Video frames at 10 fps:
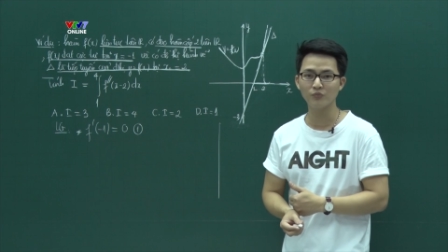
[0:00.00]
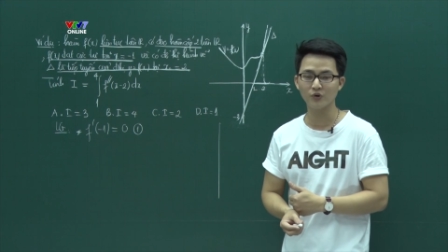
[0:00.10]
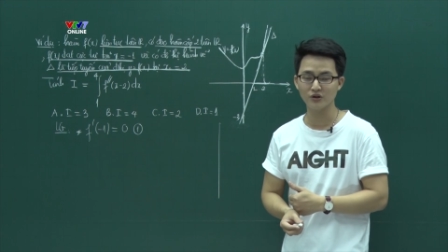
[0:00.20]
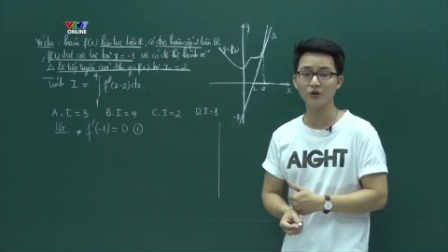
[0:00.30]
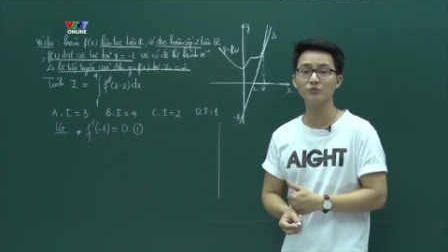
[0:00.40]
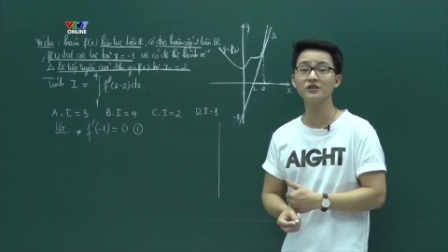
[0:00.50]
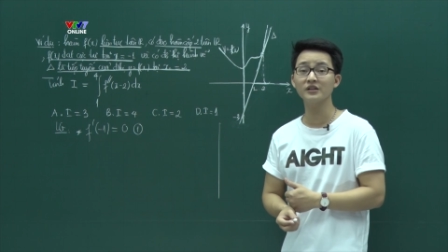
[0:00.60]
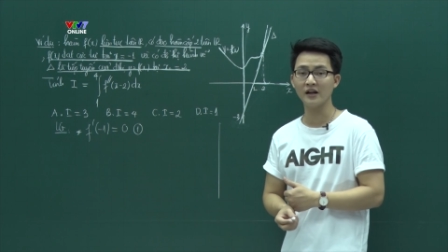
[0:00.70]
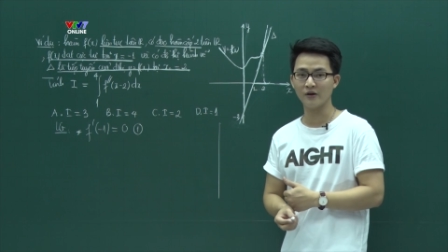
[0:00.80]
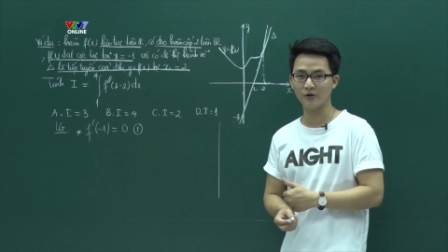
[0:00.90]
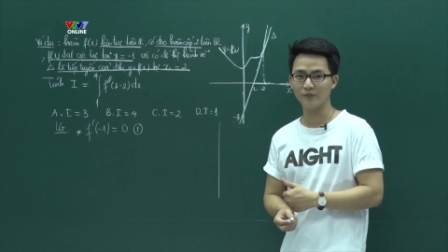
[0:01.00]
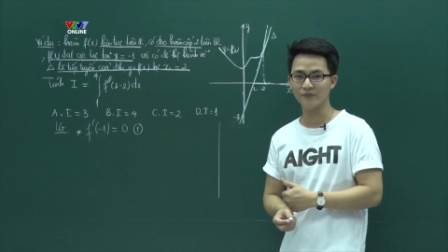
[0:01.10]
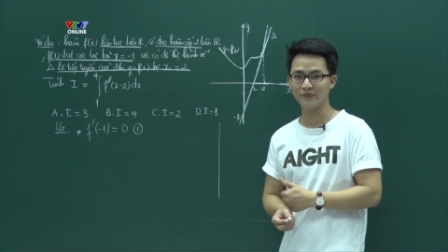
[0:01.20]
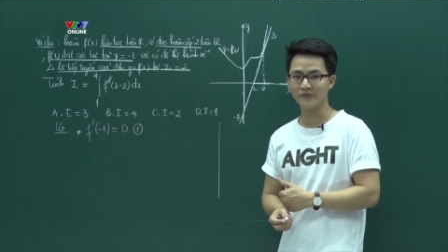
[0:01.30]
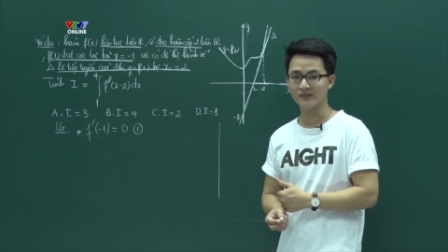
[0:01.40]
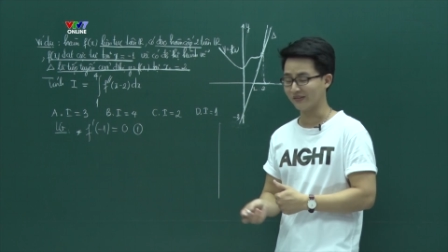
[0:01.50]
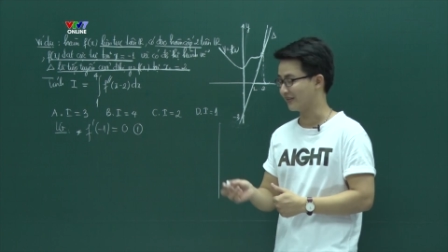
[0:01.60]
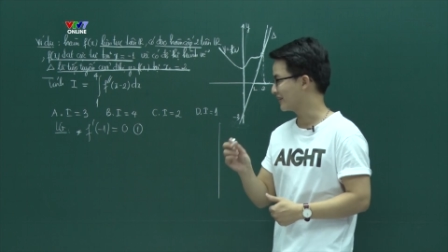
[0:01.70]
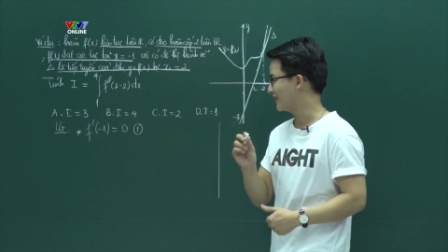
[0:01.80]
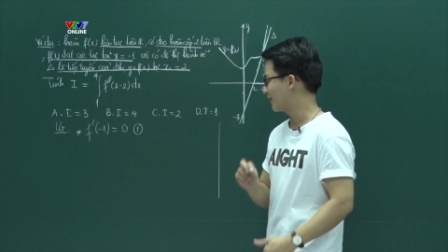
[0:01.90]
Có nhớ công thức như thế nào không?
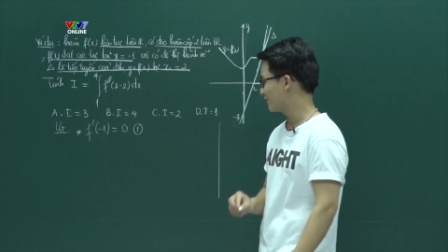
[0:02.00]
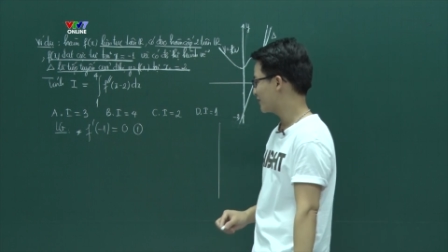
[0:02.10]
Ừ, khi đó